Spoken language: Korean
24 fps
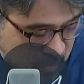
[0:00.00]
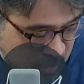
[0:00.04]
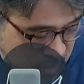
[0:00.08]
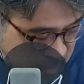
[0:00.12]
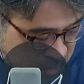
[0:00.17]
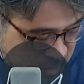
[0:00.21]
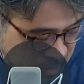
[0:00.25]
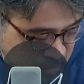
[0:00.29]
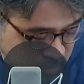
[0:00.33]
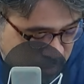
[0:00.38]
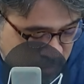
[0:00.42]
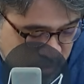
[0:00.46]

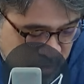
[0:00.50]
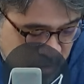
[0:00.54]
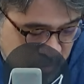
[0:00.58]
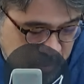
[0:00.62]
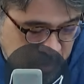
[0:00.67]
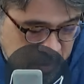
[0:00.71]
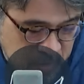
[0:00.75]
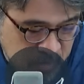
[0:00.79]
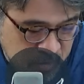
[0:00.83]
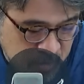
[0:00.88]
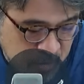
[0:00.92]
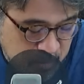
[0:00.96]
전담
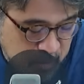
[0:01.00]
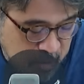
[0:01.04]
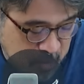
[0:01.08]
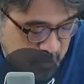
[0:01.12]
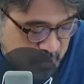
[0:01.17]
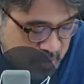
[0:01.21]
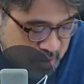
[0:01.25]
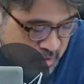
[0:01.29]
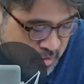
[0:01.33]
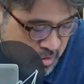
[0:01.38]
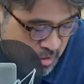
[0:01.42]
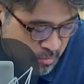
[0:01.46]
부장판사가 바로
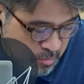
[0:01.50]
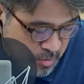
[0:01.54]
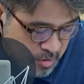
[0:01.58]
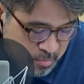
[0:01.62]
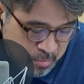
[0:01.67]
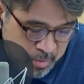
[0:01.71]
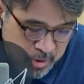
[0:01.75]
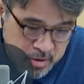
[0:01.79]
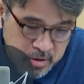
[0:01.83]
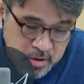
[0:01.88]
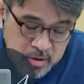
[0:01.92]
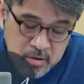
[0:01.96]
이 점을
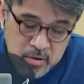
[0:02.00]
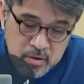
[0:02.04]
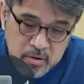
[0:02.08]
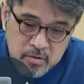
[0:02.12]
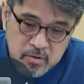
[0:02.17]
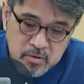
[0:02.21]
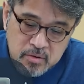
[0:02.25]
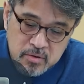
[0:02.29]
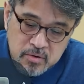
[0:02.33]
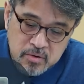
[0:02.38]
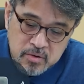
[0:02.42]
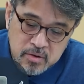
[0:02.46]

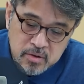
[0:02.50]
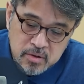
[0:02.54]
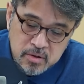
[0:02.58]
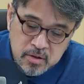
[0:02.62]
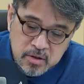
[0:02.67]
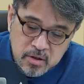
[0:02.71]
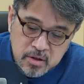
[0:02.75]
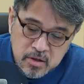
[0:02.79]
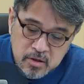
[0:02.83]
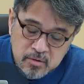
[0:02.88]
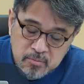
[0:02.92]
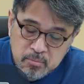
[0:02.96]
받아들여서
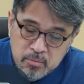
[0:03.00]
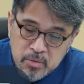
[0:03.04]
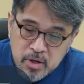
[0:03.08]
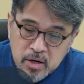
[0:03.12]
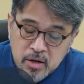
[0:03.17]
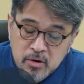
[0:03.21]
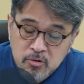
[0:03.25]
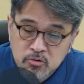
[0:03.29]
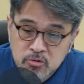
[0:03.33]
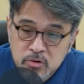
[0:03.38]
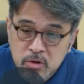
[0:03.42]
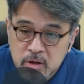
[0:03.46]

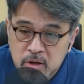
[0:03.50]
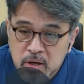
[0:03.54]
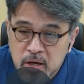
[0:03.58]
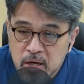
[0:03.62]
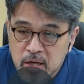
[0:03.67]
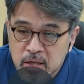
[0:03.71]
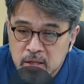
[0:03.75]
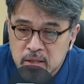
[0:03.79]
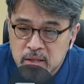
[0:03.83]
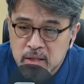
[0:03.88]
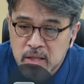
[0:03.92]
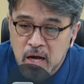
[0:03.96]
증거인멸의
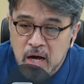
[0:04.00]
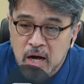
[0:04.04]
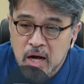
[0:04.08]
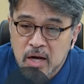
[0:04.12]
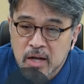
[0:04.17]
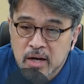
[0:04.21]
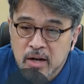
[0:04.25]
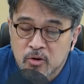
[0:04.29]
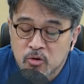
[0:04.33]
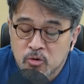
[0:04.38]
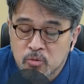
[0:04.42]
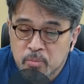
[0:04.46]
우려가
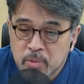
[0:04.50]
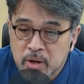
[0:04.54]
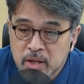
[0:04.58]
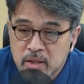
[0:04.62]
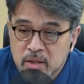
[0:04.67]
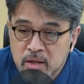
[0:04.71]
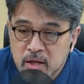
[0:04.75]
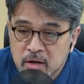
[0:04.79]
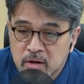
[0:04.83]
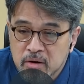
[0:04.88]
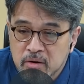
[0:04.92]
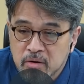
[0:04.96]
있다라고
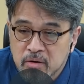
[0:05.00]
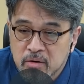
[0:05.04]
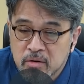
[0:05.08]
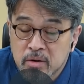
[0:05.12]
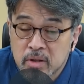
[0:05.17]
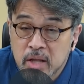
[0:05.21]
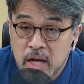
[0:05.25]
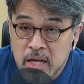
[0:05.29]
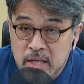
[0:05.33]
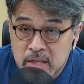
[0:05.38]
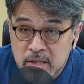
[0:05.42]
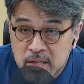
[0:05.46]
판단을 한
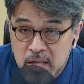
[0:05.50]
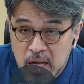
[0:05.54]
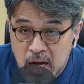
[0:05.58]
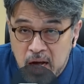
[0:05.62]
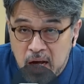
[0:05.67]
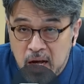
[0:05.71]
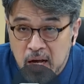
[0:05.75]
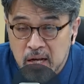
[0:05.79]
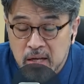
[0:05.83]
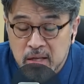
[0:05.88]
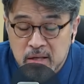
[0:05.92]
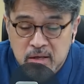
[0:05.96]
것
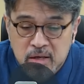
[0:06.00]
아니냐.